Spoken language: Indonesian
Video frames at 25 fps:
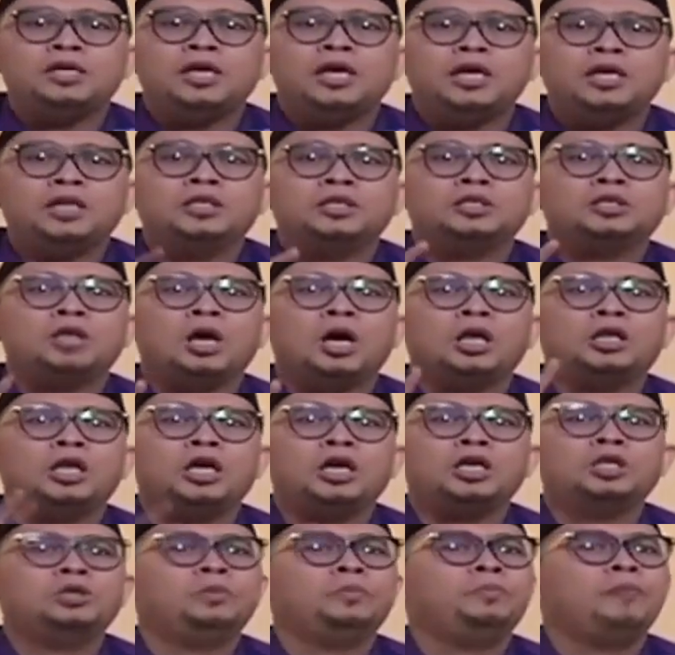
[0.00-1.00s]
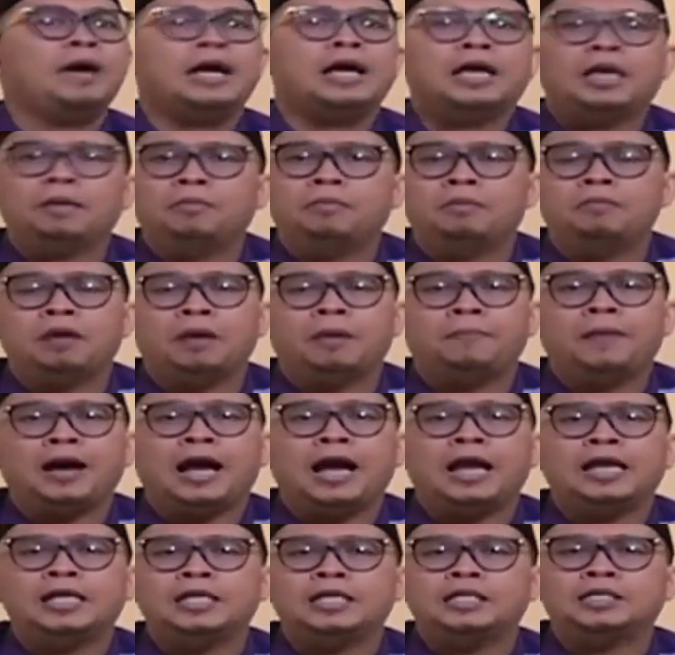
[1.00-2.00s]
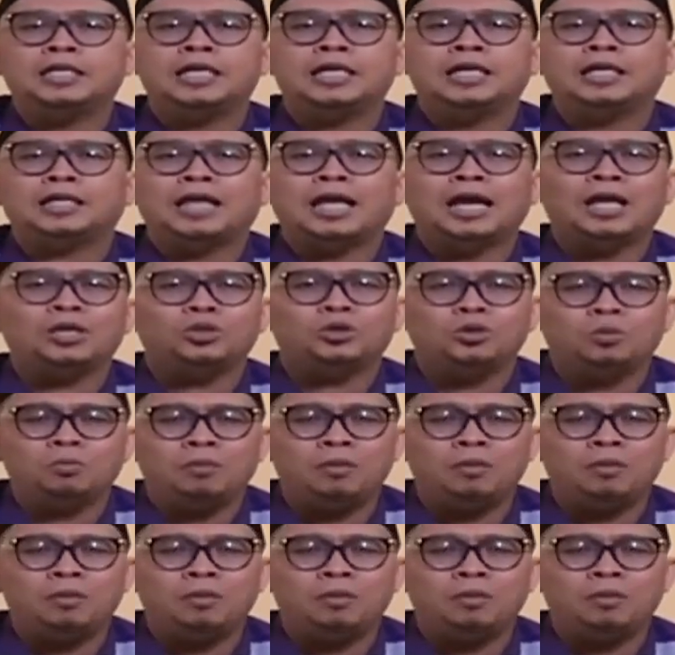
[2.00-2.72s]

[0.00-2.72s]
dia, insya Allah itu pakai beberapa kali istri kita langsung,